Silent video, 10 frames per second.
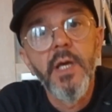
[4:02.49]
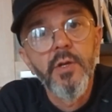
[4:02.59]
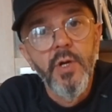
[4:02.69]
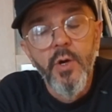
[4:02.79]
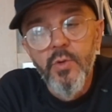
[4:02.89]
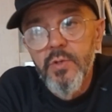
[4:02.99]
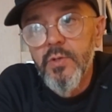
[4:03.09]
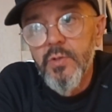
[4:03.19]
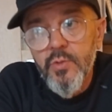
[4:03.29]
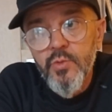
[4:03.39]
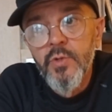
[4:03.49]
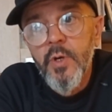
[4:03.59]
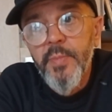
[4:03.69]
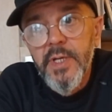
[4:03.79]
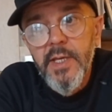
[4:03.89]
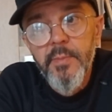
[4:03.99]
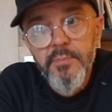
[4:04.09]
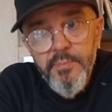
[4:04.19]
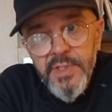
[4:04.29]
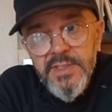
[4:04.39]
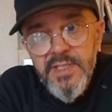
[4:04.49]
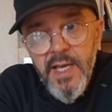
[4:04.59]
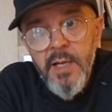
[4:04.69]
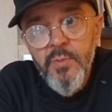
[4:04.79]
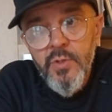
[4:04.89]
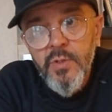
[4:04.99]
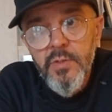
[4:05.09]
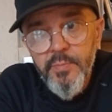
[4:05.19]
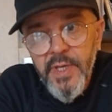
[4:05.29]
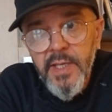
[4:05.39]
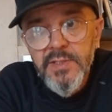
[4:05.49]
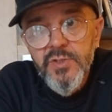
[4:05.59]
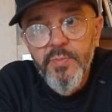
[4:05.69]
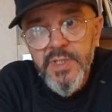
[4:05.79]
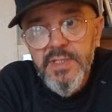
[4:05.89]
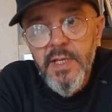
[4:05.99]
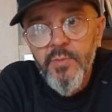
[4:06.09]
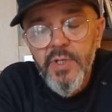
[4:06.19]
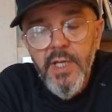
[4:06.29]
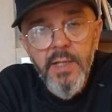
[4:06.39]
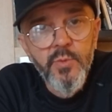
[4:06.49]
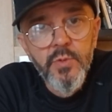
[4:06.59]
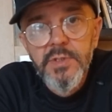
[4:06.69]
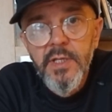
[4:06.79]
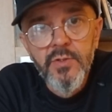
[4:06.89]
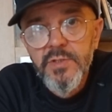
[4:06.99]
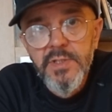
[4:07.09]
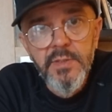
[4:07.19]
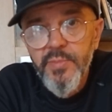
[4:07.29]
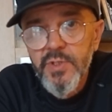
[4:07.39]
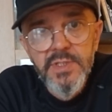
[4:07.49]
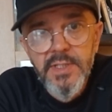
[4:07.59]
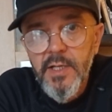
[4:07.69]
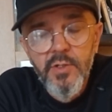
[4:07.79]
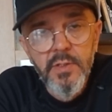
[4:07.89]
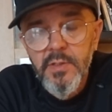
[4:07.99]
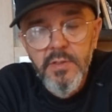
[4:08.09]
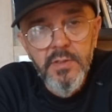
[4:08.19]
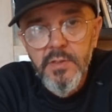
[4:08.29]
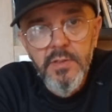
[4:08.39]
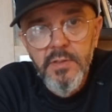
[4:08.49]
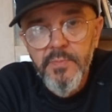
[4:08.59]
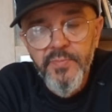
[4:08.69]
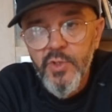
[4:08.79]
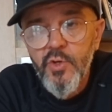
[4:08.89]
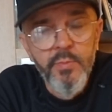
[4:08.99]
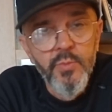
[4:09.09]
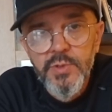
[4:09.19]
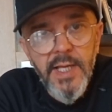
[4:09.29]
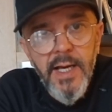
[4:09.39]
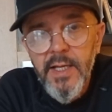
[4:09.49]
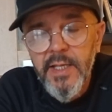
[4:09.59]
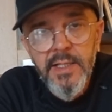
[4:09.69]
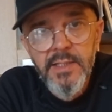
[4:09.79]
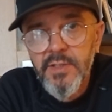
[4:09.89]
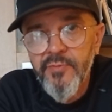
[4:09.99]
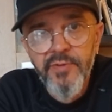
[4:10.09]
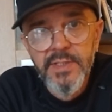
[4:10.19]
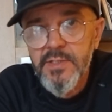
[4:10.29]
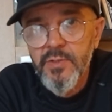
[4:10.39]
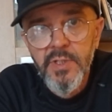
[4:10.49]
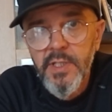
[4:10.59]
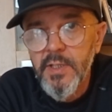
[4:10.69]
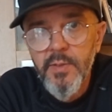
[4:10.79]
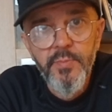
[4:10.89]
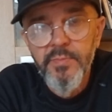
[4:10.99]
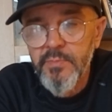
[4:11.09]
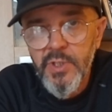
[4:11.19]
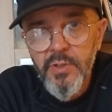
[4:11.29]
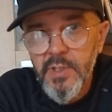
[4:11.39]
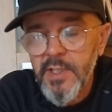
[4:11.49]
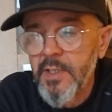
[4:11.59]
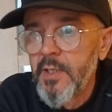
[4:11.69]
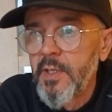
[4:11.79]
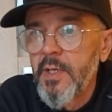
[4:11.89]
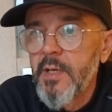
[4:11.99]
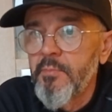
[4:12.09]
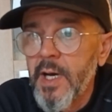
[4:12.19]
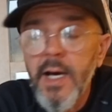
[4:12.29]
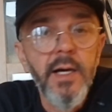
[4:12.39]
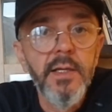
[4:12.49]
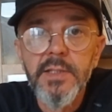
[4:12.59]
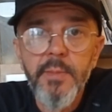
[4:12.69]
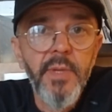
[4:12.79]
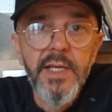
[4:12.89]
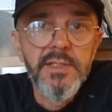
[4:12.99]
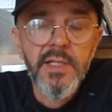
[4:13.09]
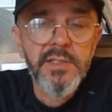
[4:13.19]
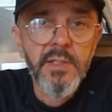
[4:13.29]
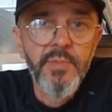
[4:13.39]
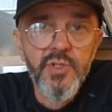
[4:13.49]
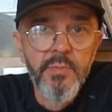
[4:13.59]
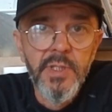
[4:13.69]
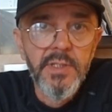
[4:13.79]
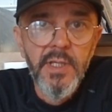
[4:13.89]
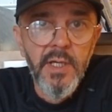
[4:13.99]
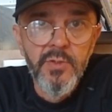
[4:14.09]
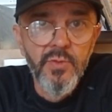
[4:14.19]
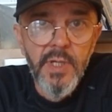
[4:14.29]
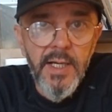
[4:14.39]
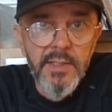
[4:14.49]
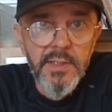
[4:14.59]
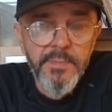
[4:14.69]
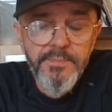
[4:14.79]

Allora, eh, uno perché pensiamo, penso, pensiamo che la multa non si possa eh, commutare in altra infrazione minore, ma eh, debba essere semplicemente annullata.